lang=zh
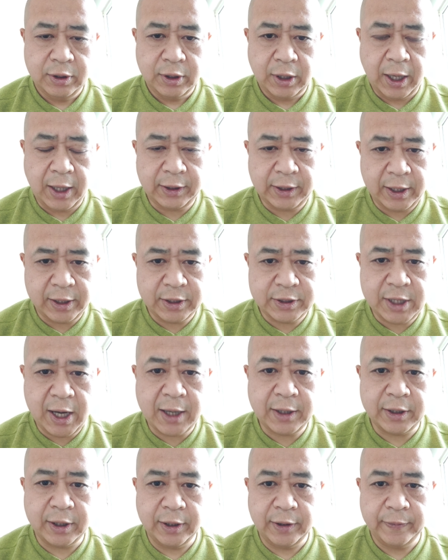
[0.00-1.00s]
还带着
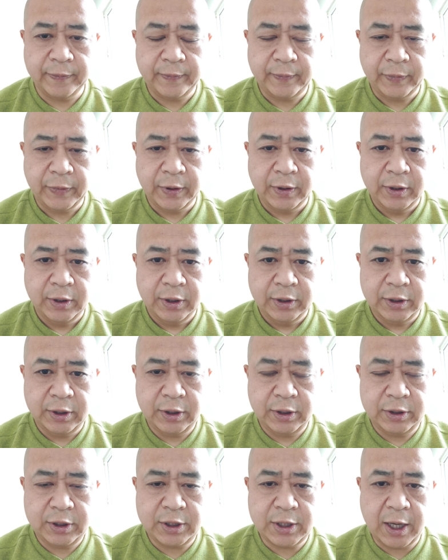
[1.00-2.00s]
家人，
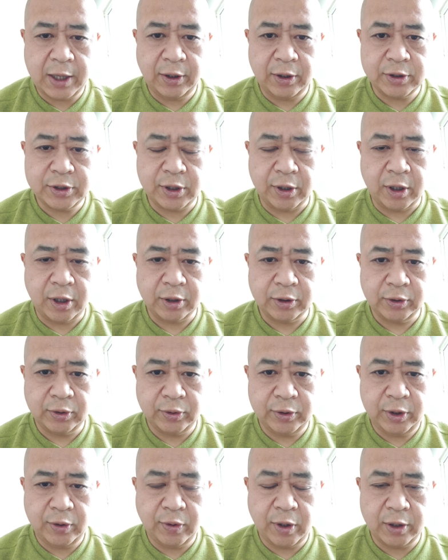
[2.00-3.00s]
一一家老小
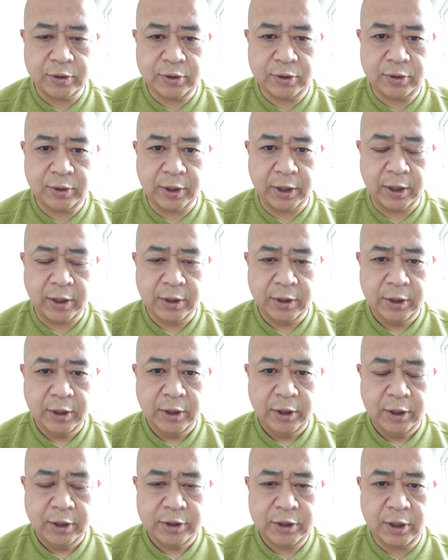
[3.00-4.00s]
都一块儿去的。
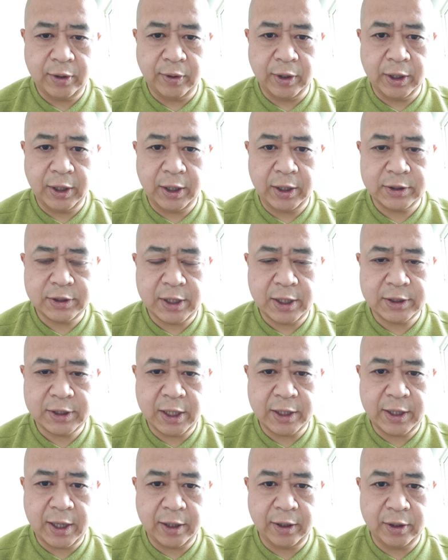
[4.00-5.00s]
结果呢，在
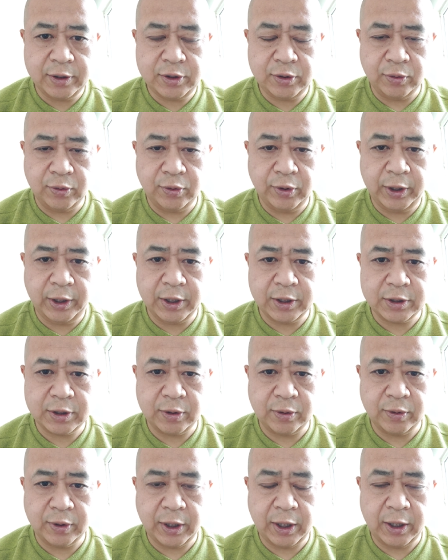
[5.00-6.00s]
参加一个酒会的时
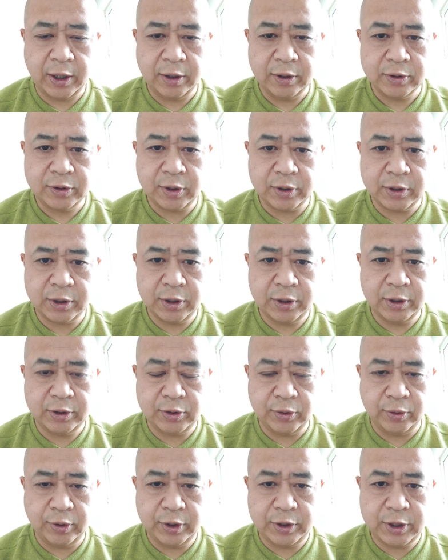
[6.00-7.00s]
候呢，说是
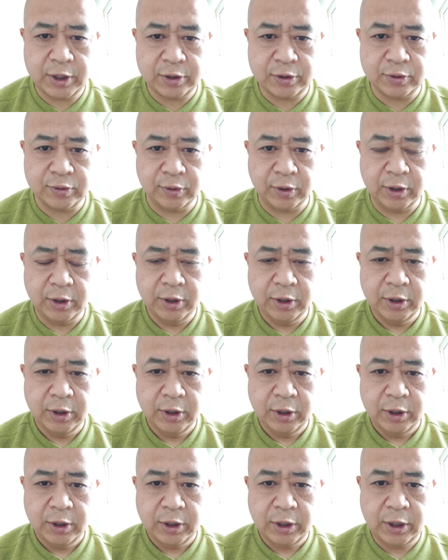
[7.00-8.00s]
酒会结束，
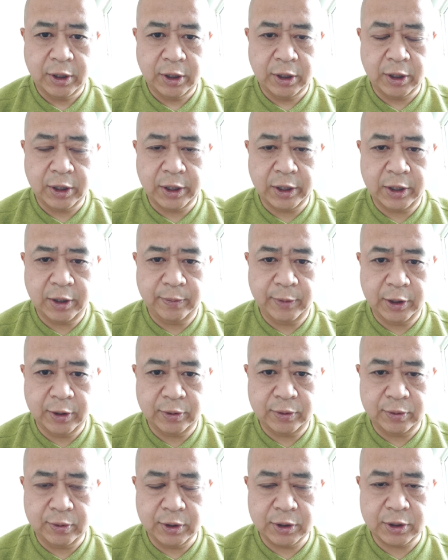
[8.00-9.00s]
呃，和一
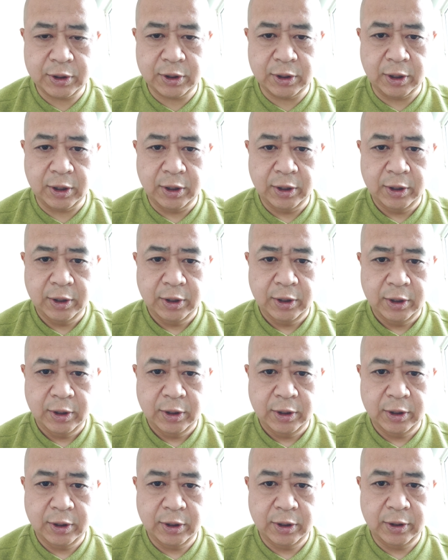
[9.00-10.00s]
名女士，
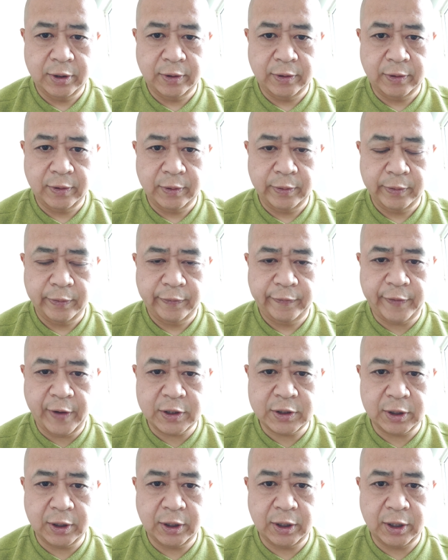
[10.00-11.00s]
呃，发
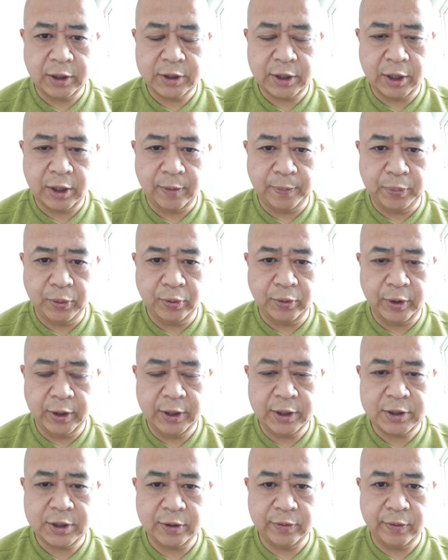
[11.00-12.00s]
生了这个不轨
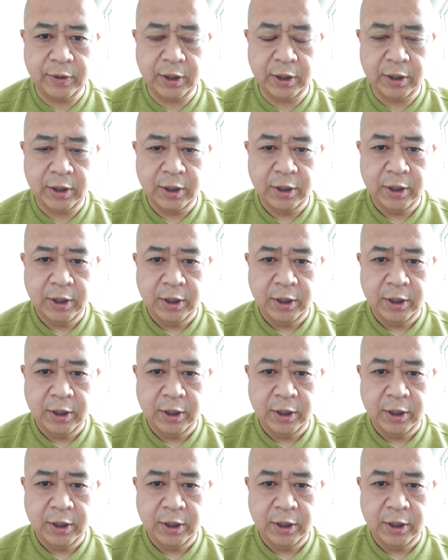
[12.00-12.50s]
的行为。